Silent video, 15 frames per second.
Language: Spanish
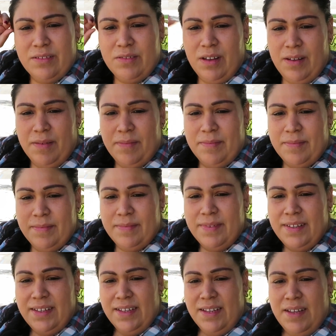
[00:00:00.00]

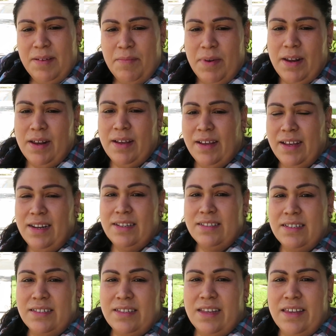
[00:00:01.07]
um, para que les
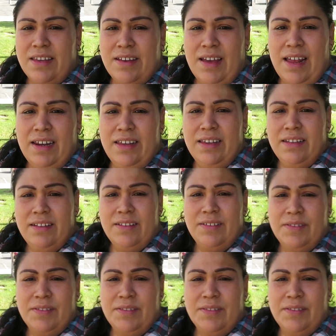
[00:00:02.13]
enseñe a alguien